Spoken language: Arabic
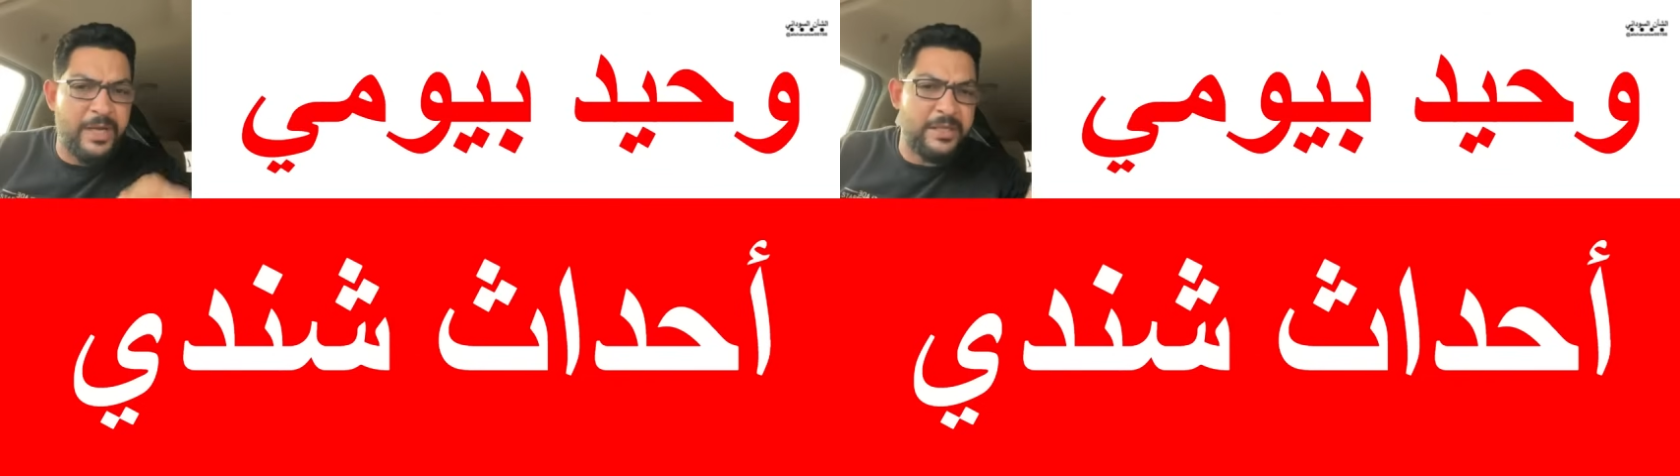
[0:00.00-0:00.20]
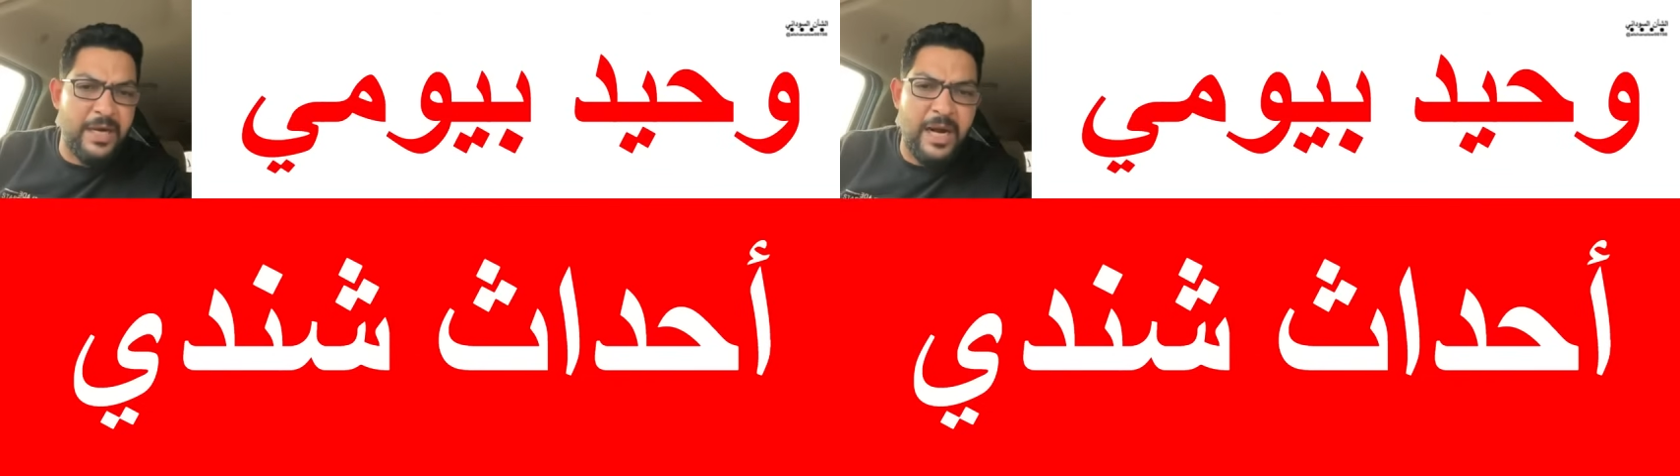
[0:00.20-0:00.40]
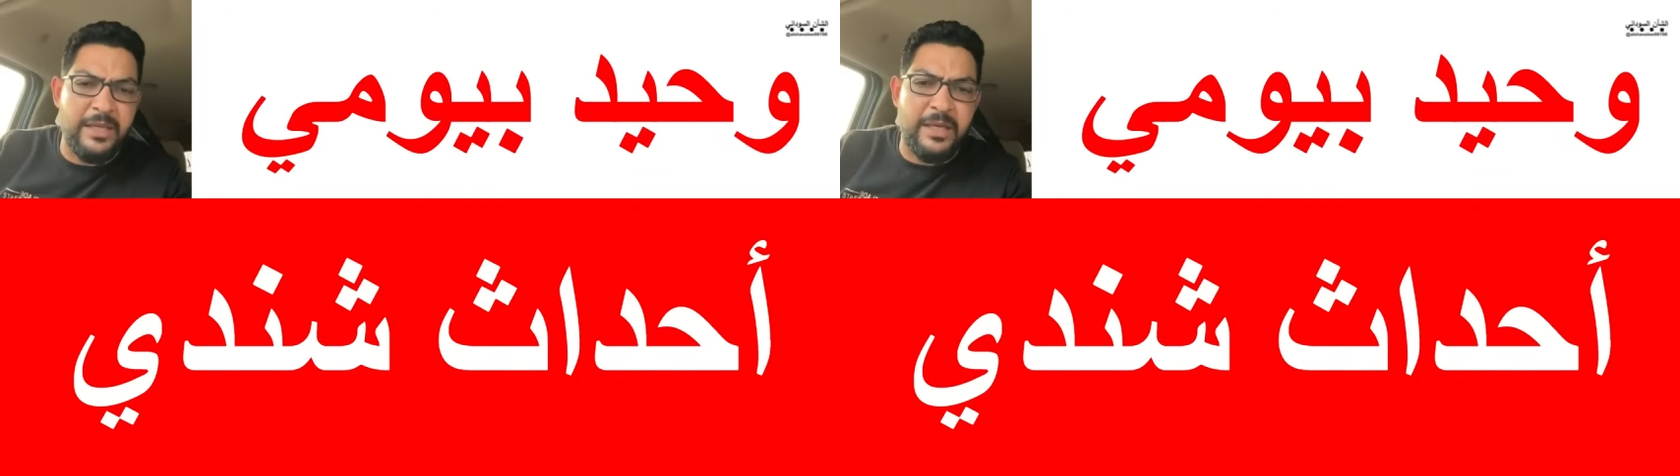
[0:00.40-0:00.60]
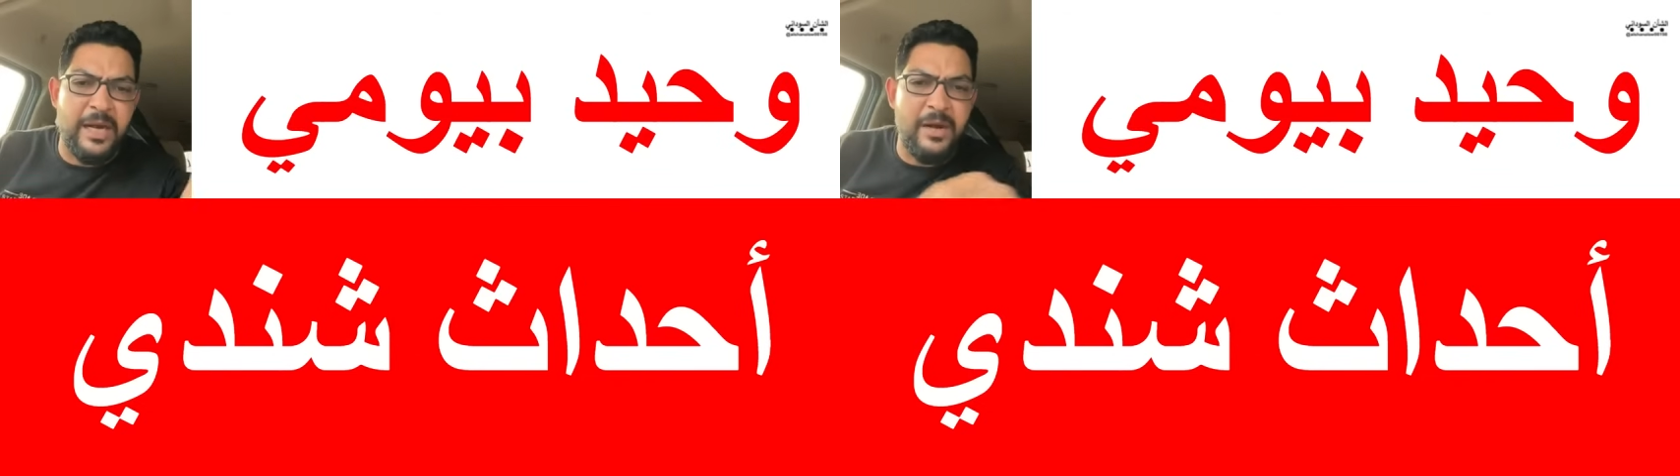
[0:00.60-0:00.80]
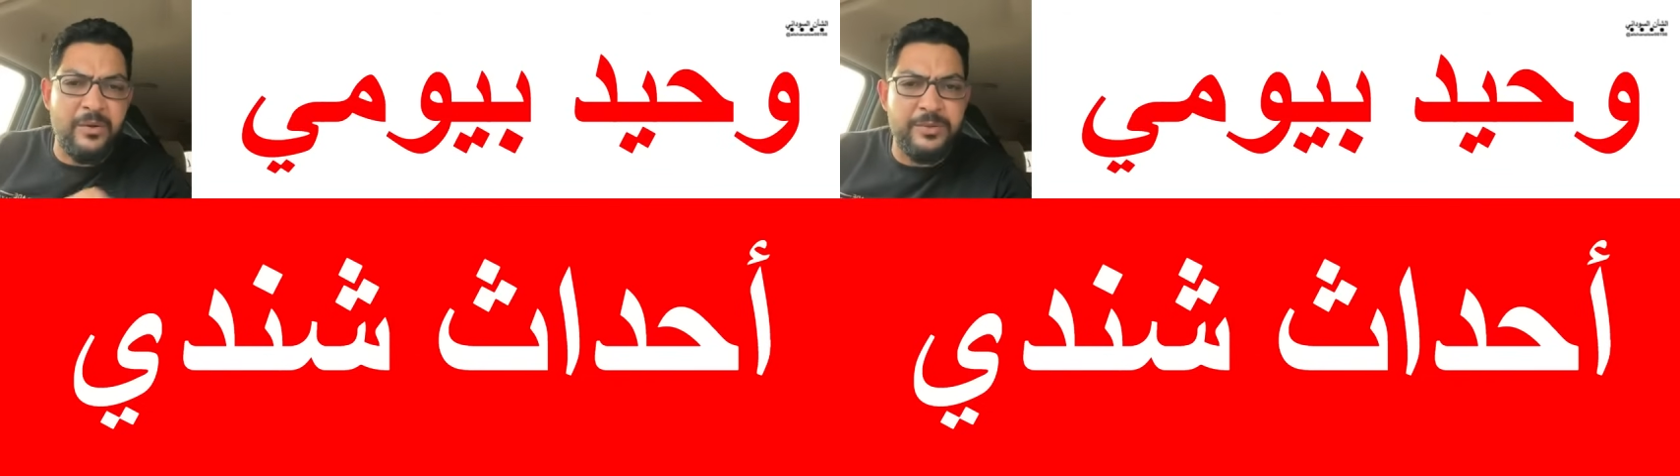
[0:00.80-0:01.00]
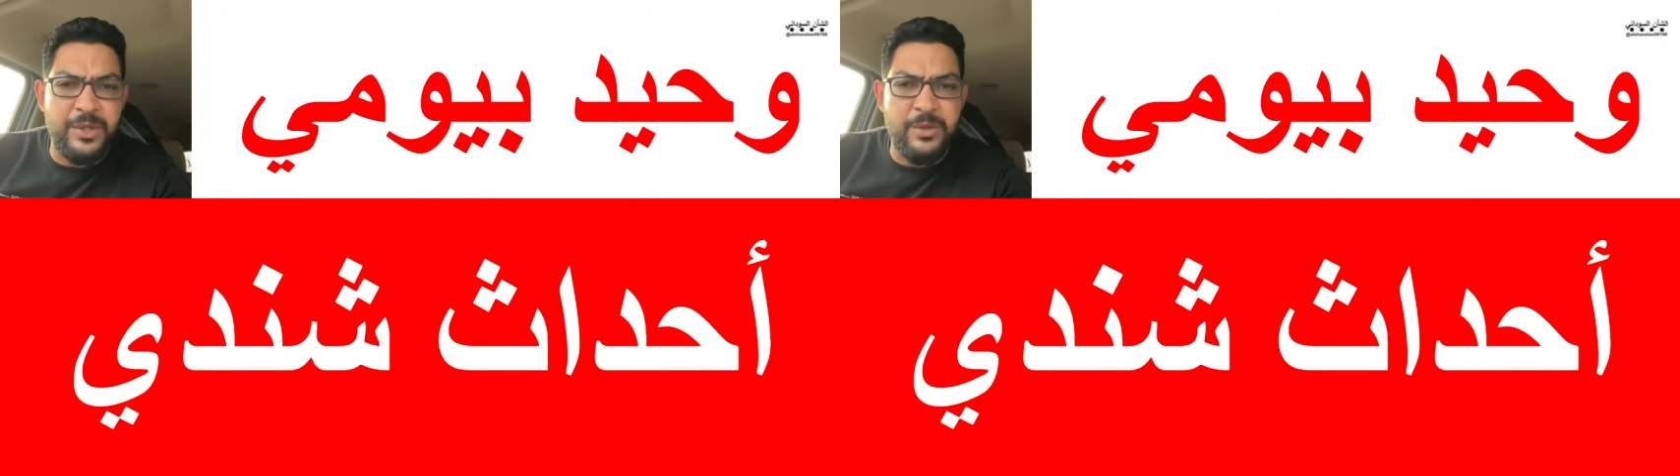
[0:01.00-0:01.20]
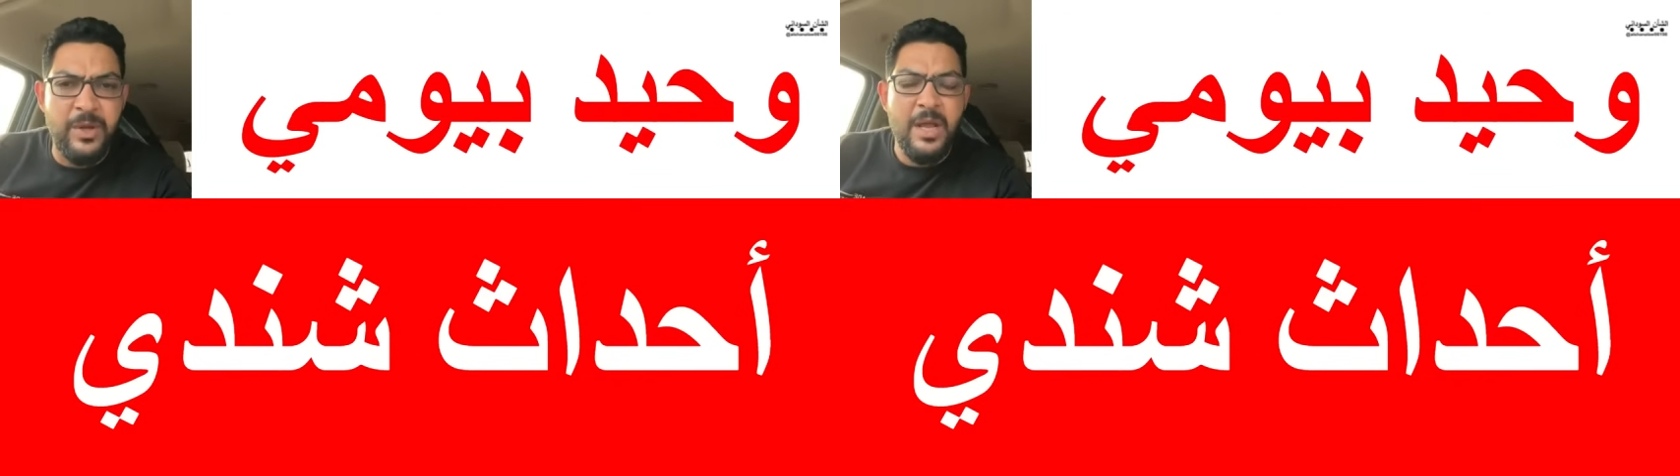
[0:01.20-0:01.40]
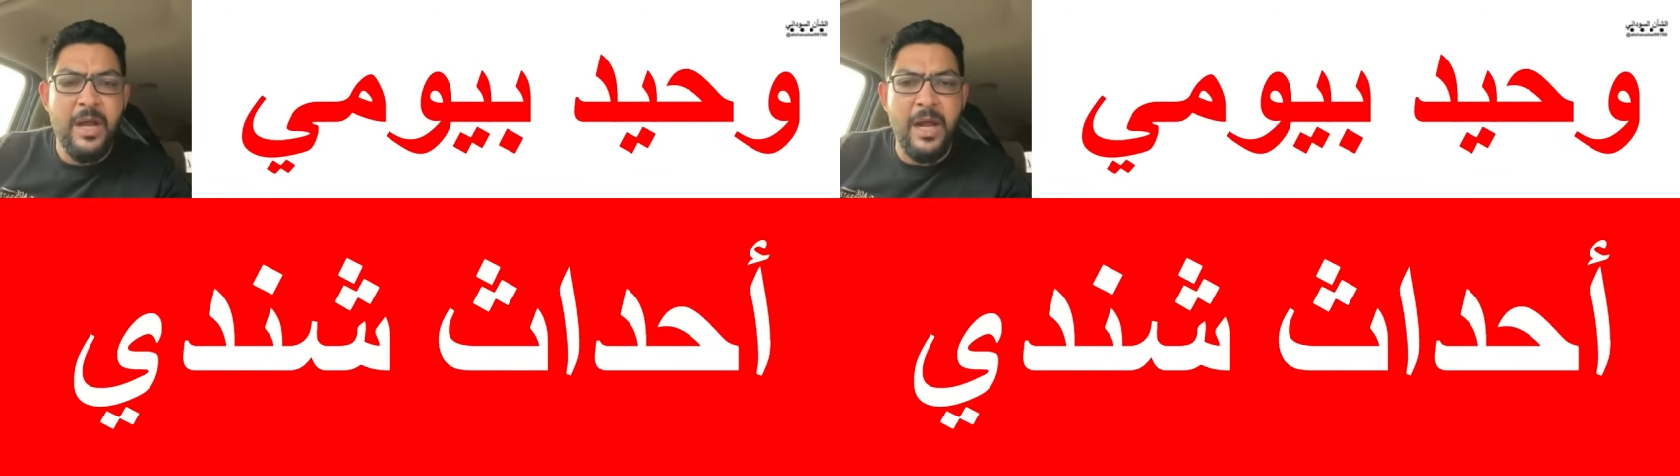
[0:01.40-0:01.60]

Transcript: ياسر العطا قال لكم شنو؟